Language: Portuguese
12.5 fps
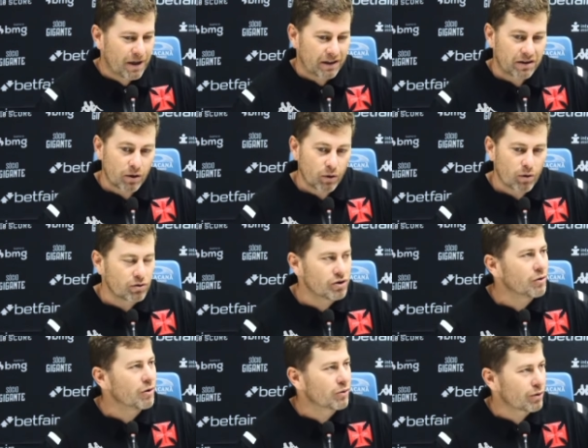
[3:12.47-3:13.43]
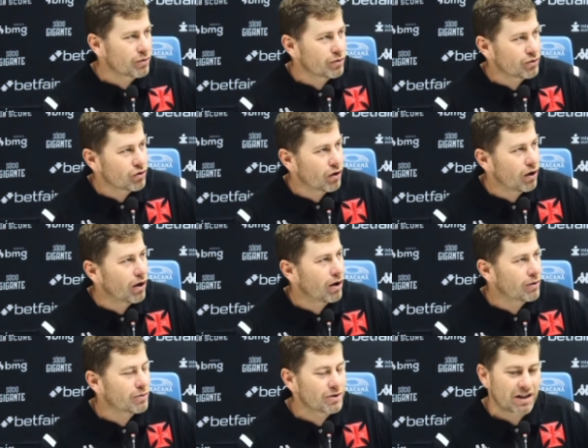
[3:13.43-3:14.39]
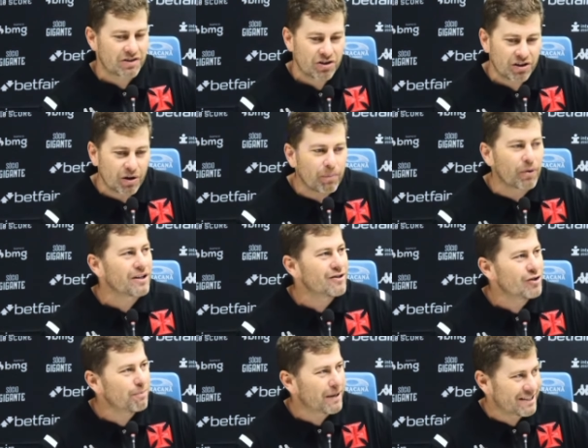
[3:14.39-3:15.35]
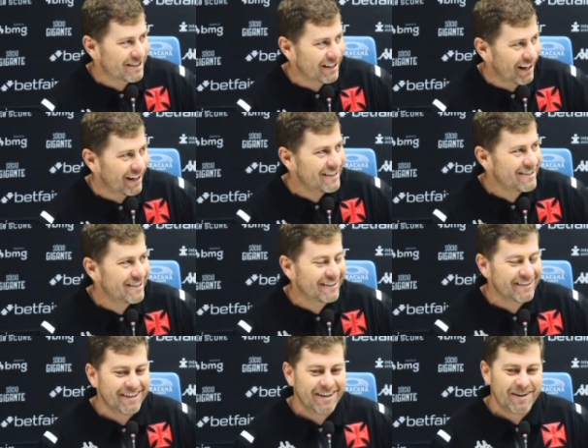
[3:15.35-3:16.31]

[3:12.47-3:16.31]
ter o Coutinho em todos os jogos, a gente tem um pouquinho de paciência,